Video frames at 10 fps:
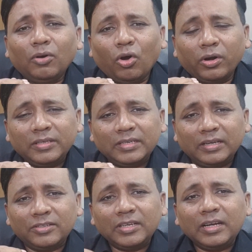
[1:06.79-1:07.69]
ঘরে
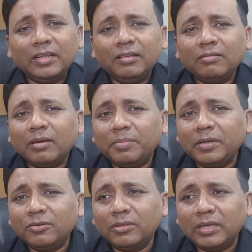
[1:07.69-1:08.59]
যান সেখানে কিন্তু আপনি
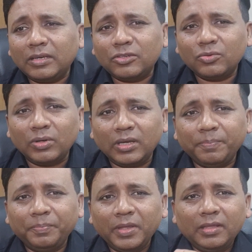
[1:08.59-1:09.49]
একটু দেখে শুনে
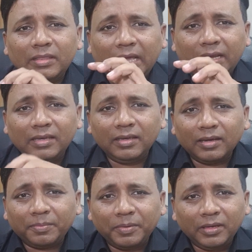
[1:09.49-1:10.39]
তাকিয়ে
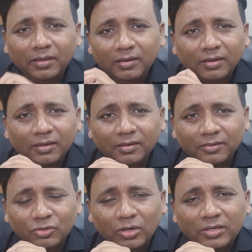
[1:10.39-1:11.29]
আপনি
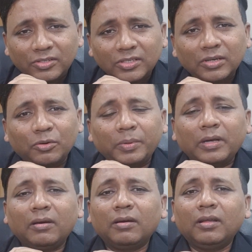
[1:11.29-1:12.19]
চলার চেষ্টা করবেন
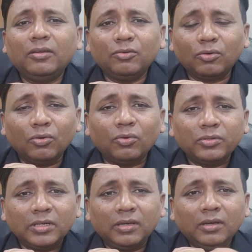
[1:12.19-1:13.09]
কারণ ইউ ডোন্ট নো
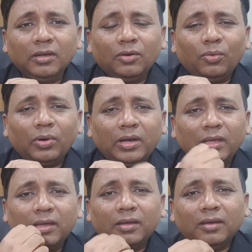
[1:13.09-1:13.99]
যে
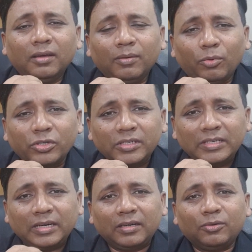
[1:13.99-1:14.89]
ওখানে বসার
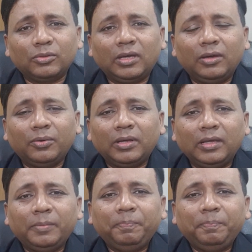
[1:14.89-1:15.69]
জায়গাটা কোথায় ওখানে